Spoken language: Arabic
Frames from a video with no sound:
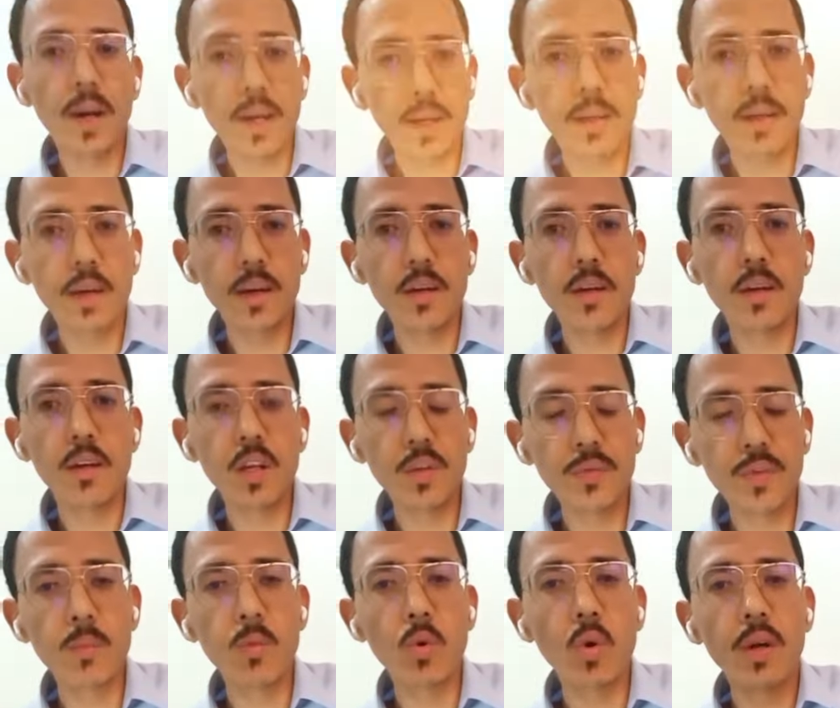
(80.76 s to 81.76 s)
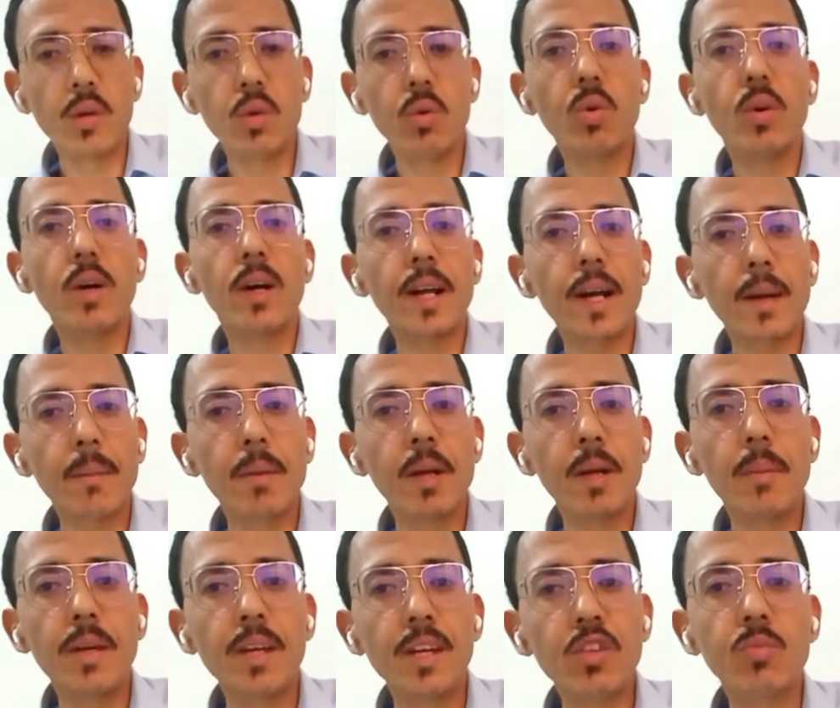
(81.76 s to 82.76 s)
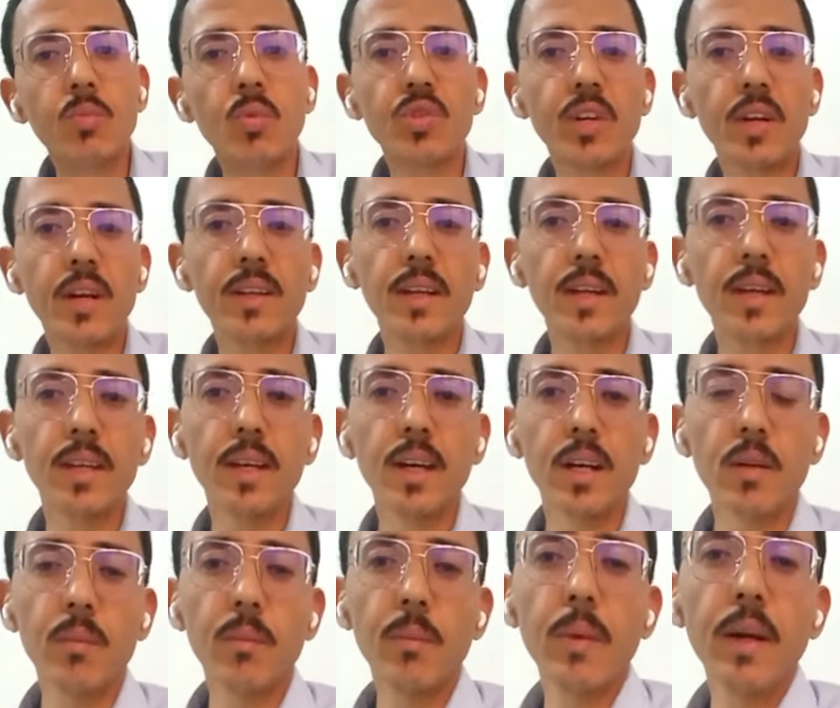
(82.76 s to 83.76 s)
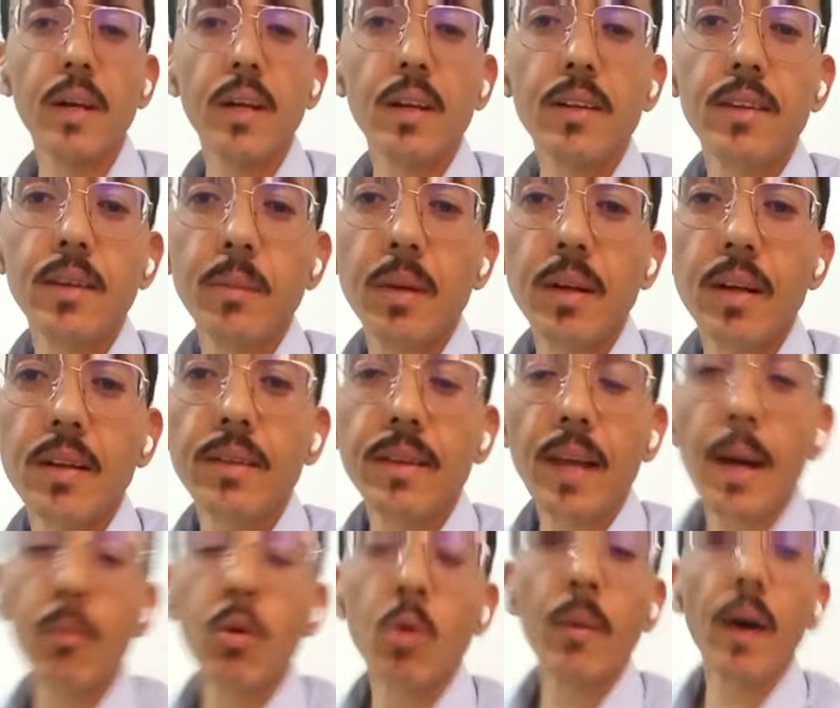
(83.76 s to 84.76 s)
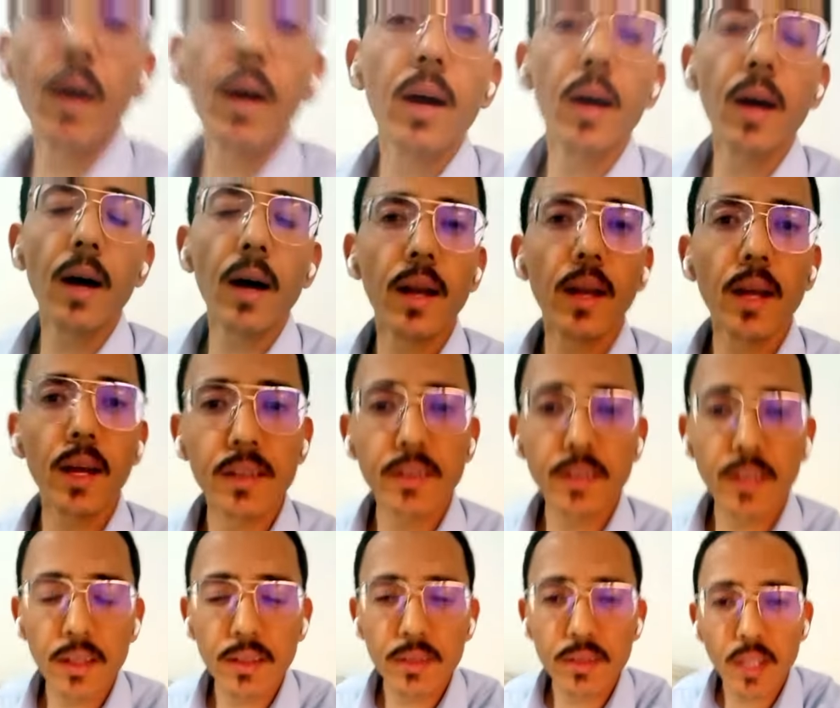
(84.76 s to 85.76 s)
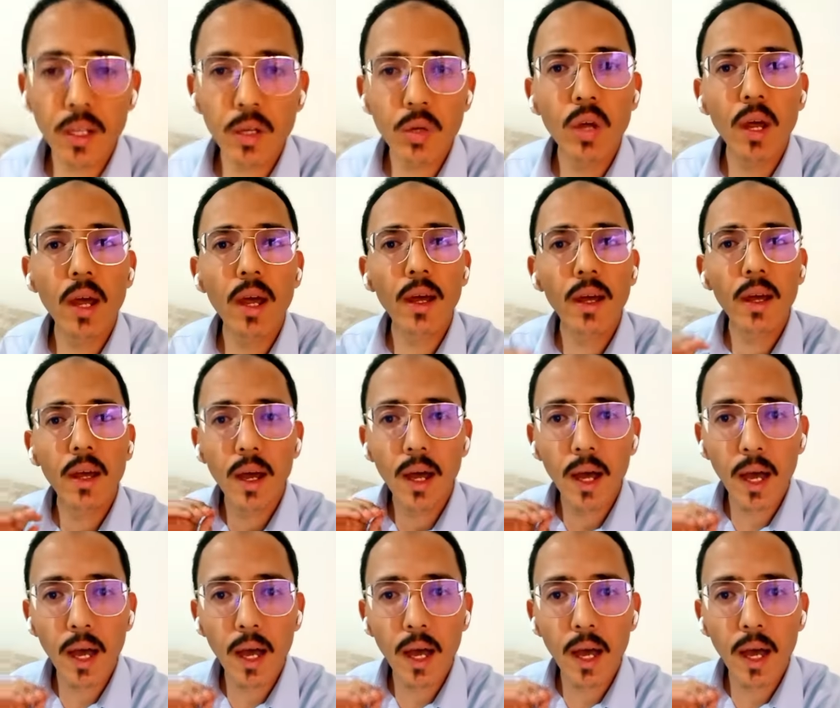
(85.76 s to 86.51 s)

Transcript: وهكا نفهموا انه الرقم ماهيش مجرد خيار بل يلزمنا نتعامل معاها على اساس انها